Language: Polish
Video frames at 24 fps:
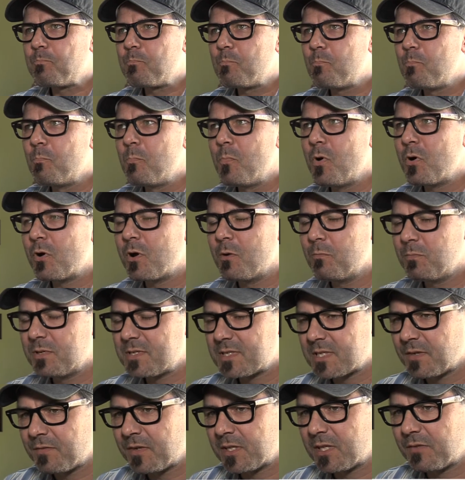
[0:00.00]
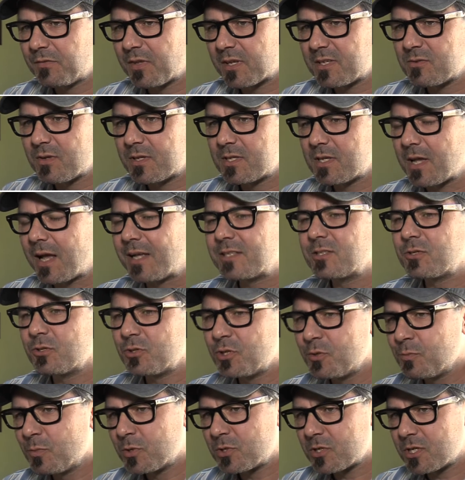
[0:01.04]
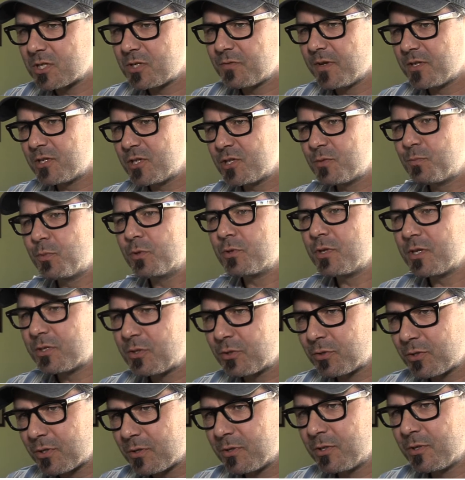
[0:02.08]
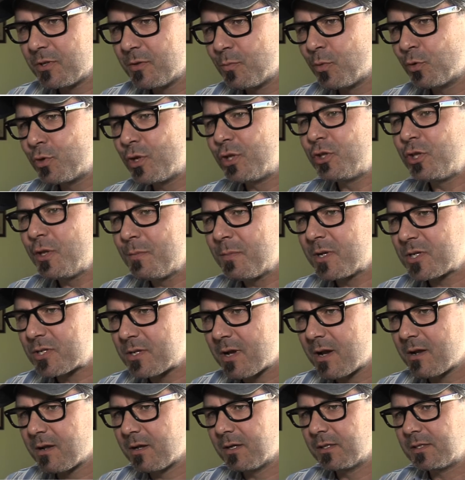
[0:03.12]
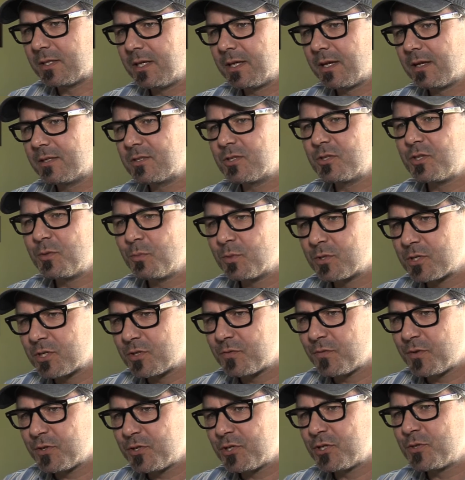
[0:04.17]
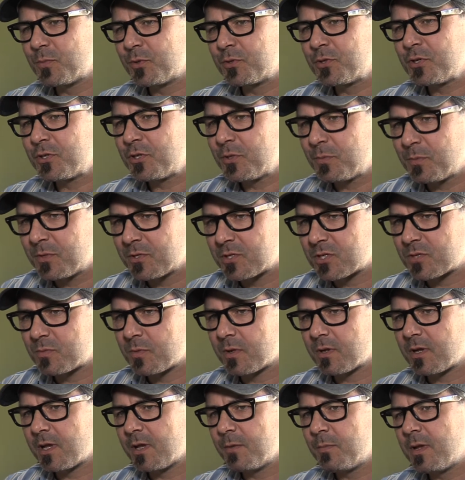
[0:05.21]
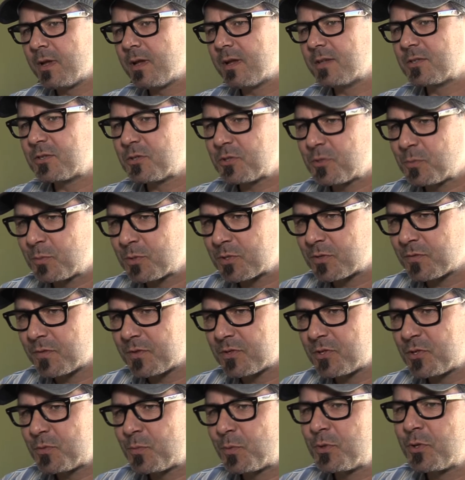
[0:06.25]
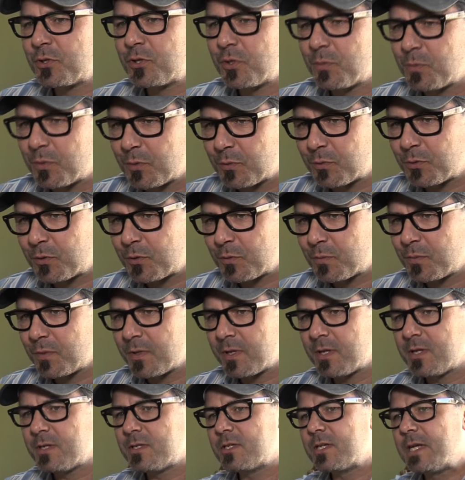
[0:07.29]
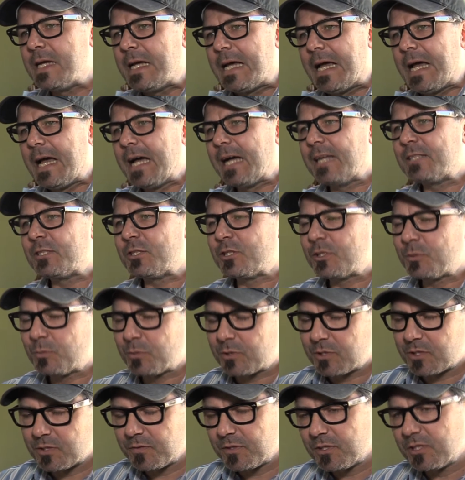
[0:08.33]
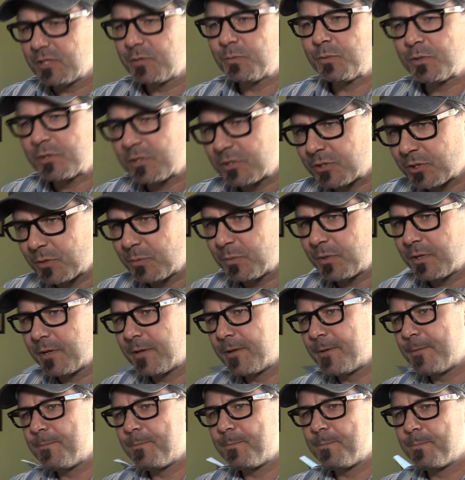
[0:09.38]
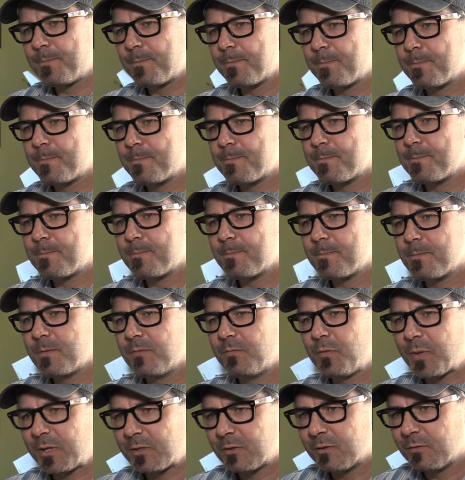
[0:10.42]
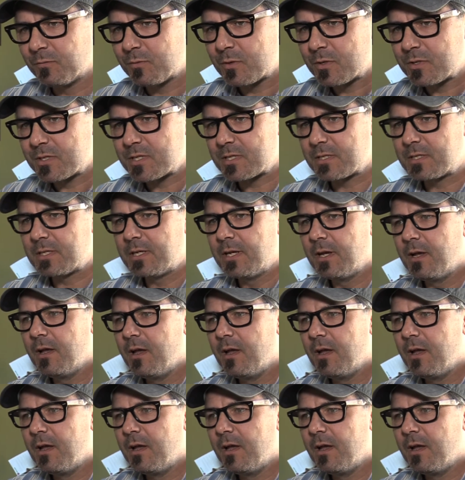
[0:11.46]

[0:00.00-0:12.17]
mogą być stawiane w takiej sytuacji, a co ty możesz wiedzieć, bo nie, to, bo nie ty masz raka, tak? A co ty możesz wiedzieć, bo nie ty będziesz miał chemię, a co ty możesz wiedzieć, bo nie tobie utną pieś, a co ty możesz wiedzieć, bo nie tobie mm, wypadną włosy.